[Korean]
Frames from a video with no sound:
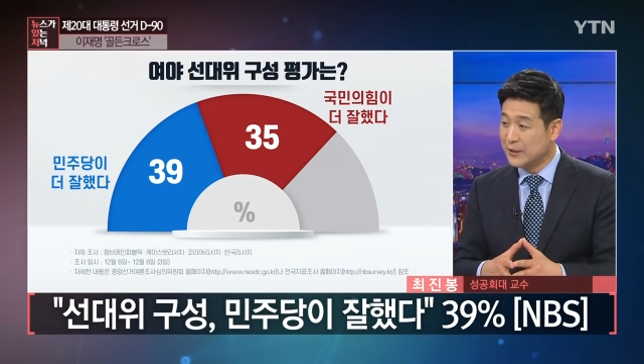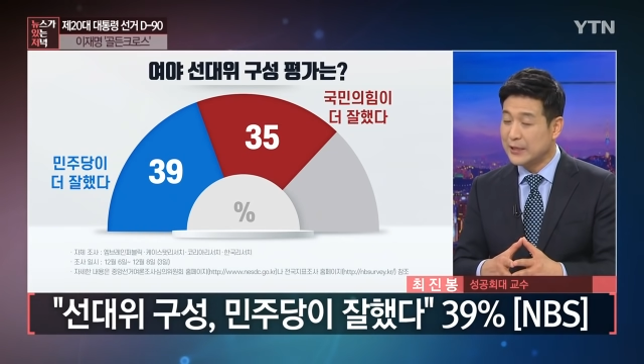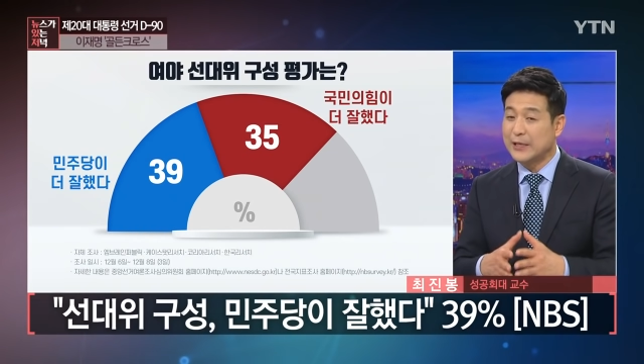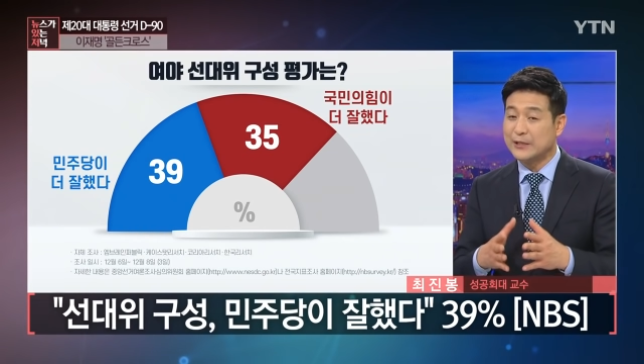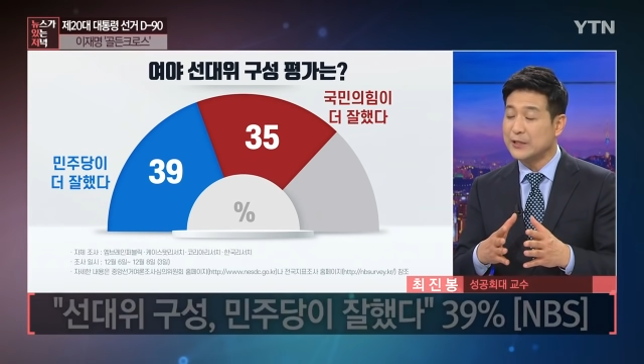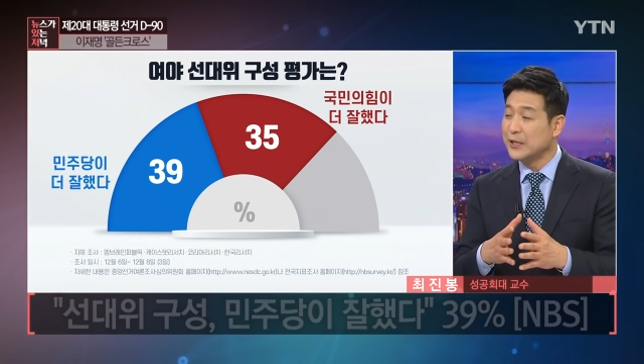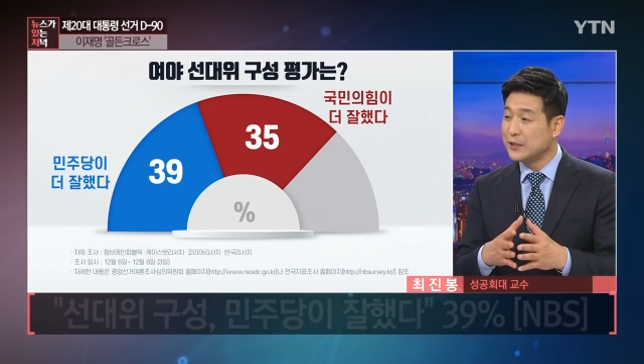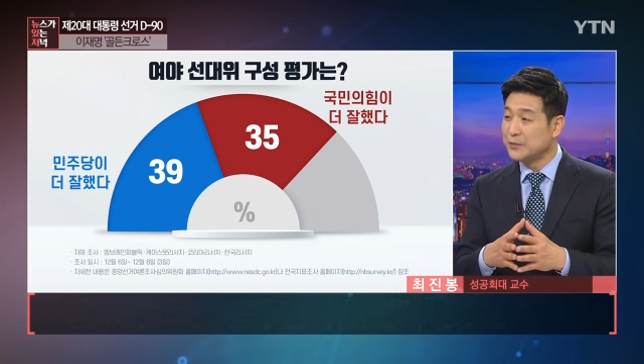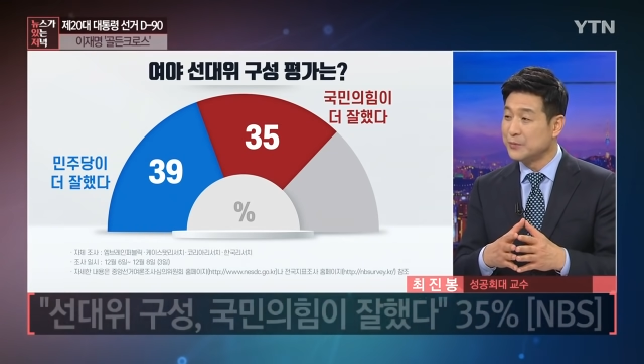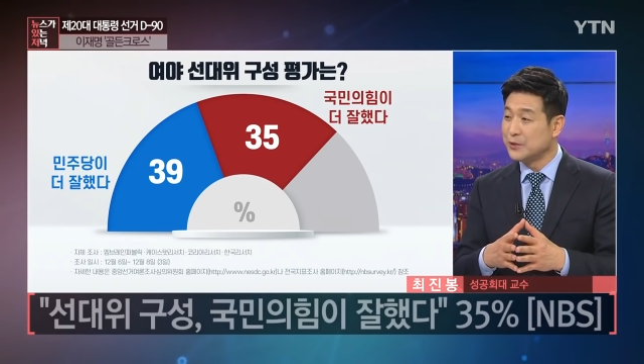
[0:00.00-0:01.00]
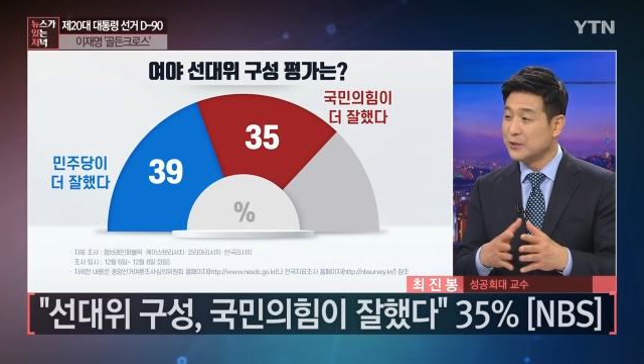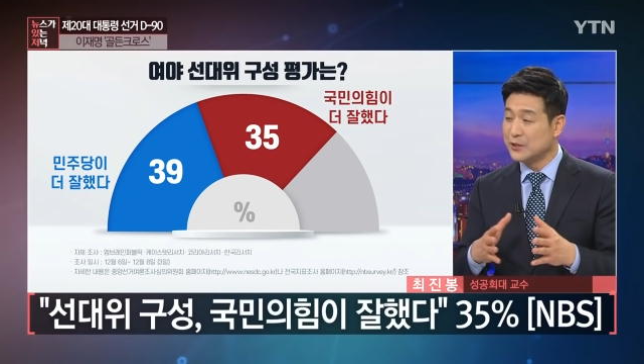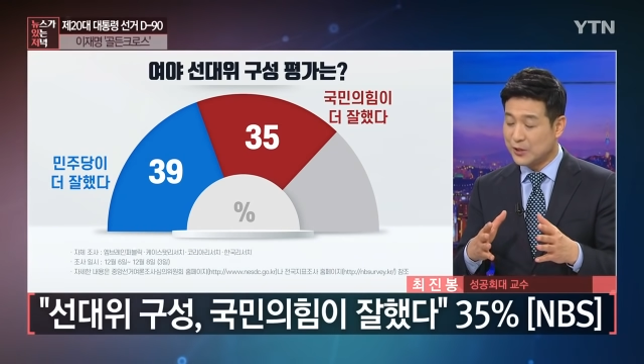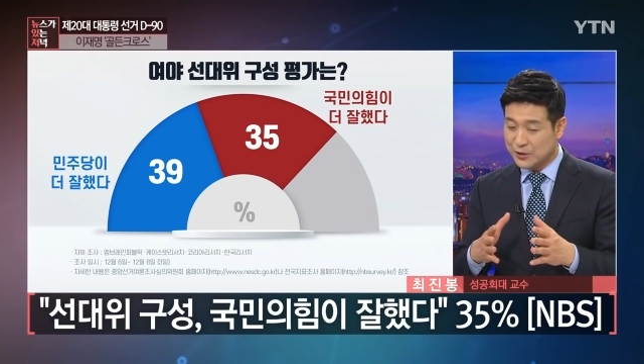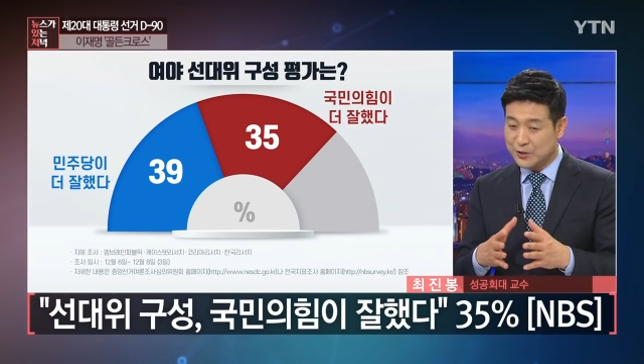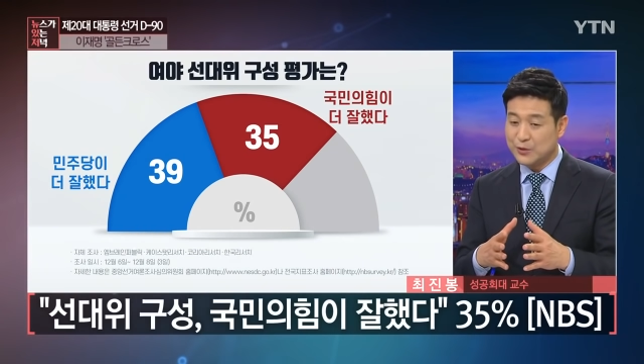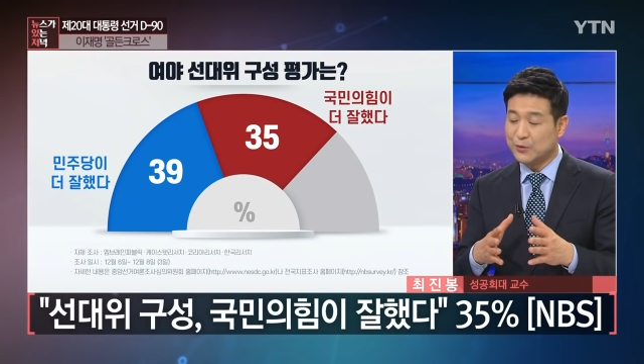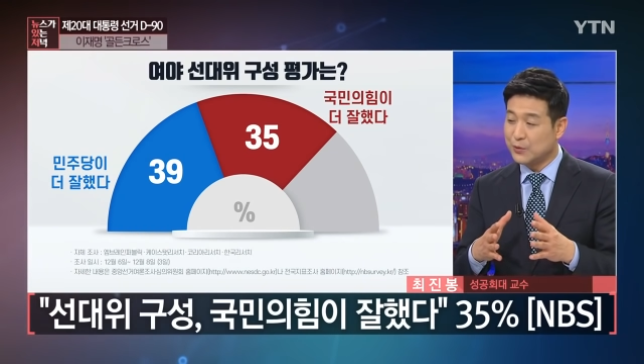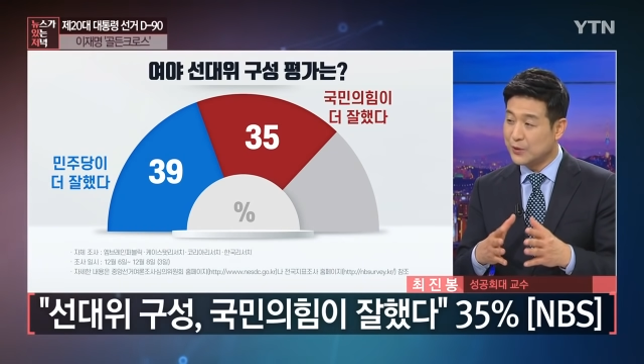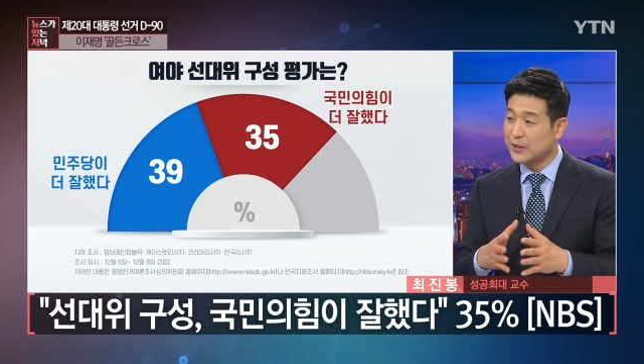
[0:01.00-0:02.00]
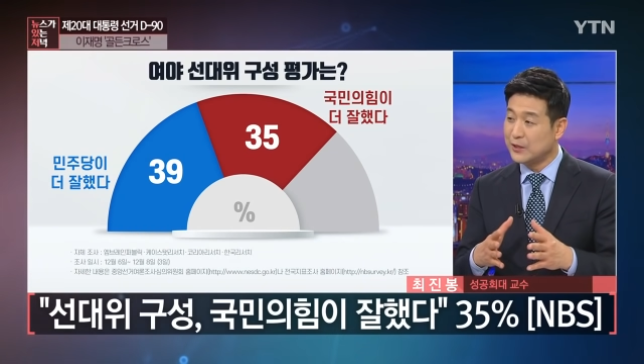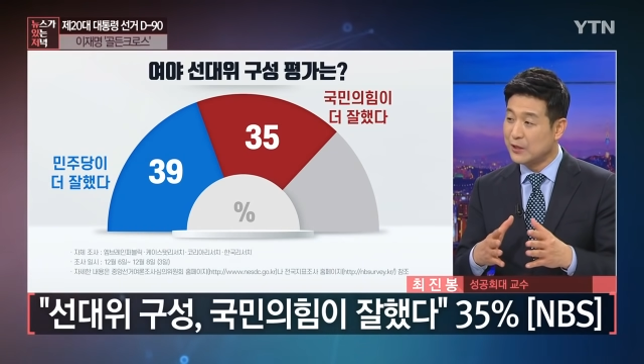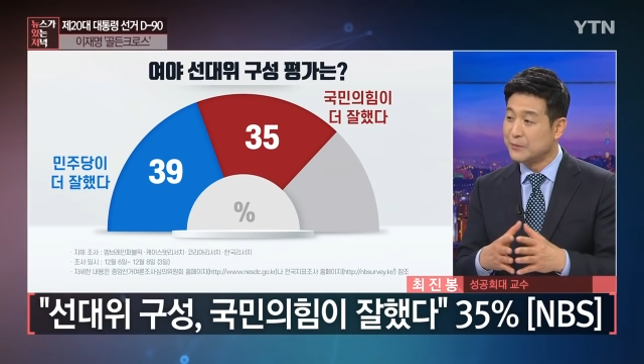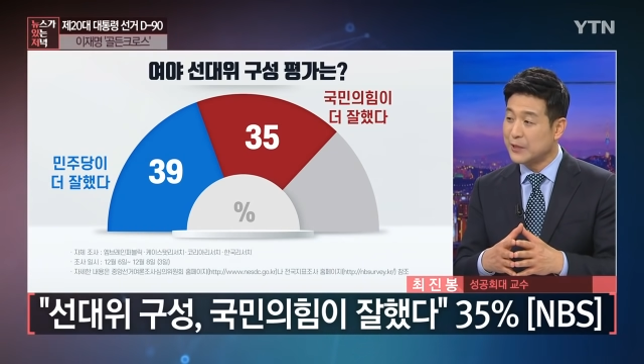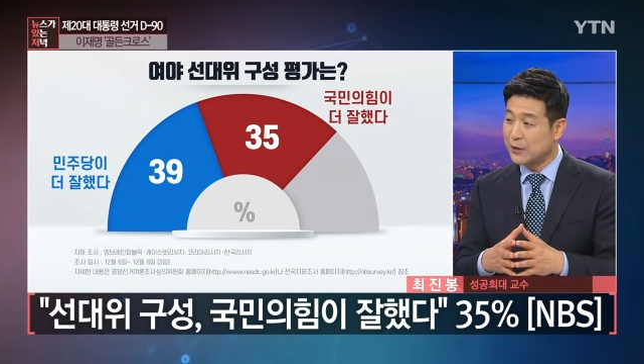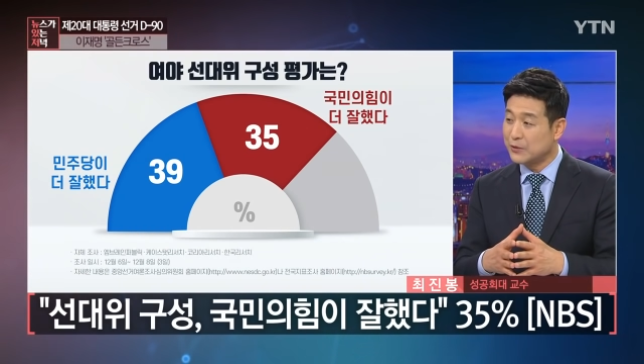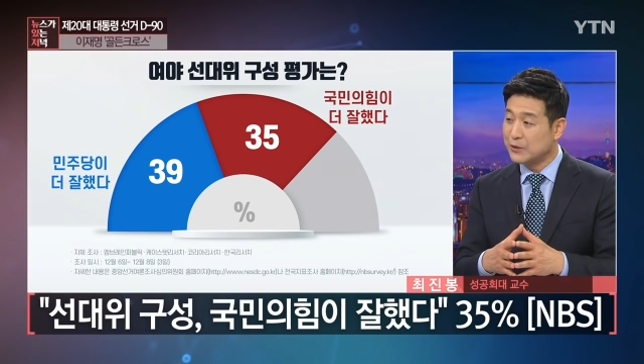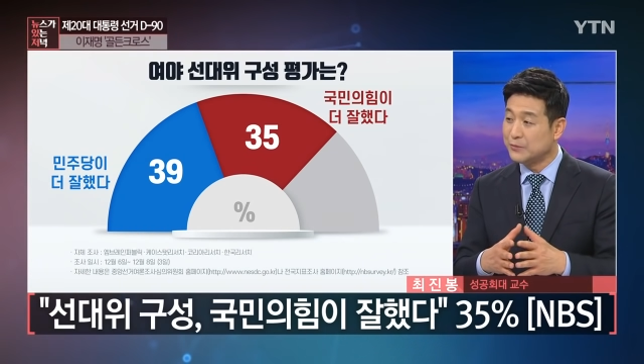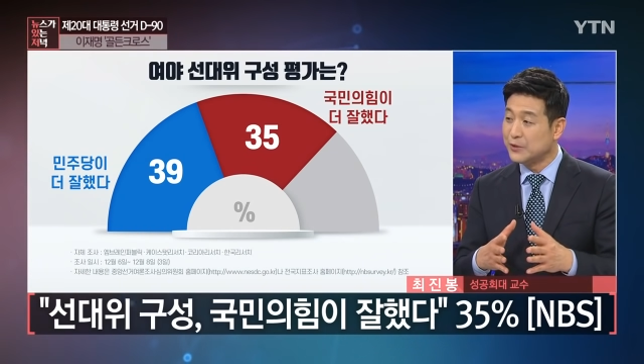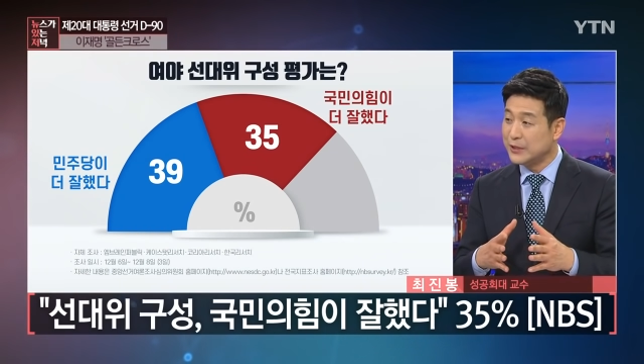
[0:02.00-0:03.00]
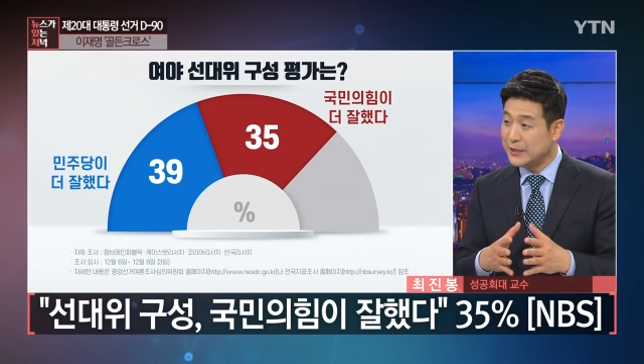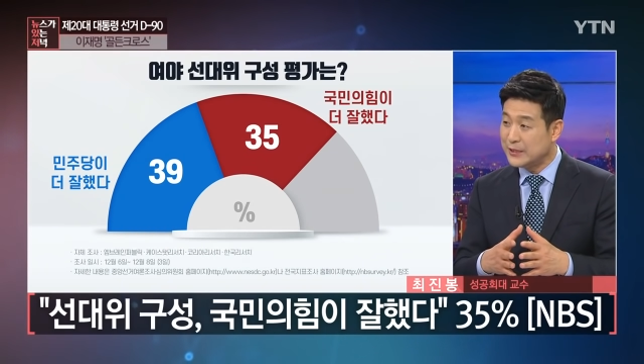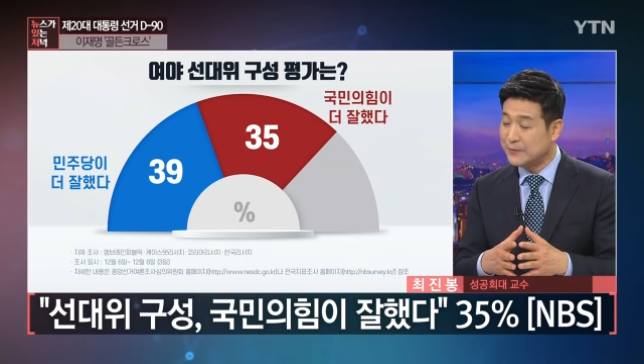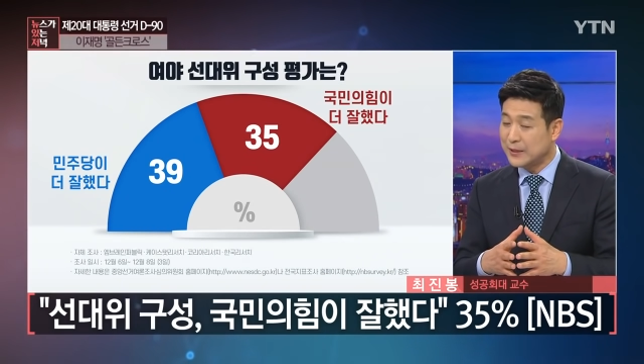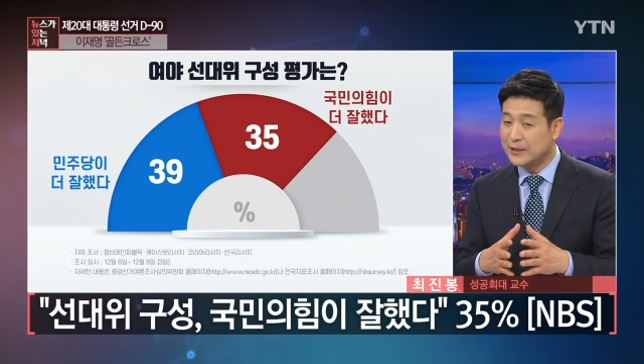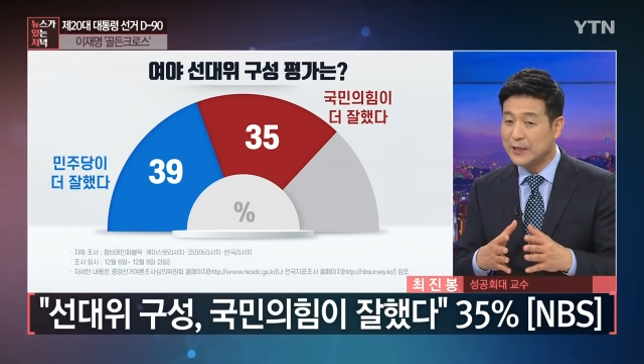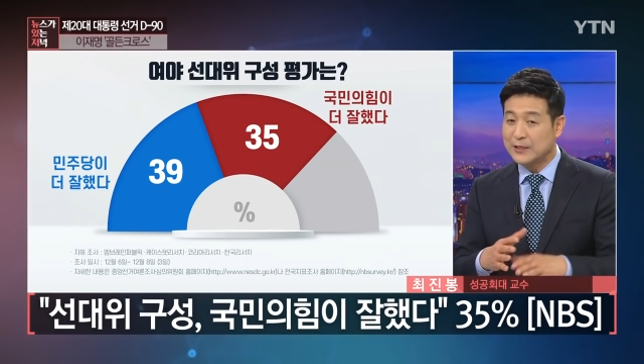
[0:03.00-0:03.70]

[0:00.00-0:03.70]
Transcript: 그러니까 예전에 있던 분들 정치적으로 오랜 경험을 갖고 있는 분들은 있지만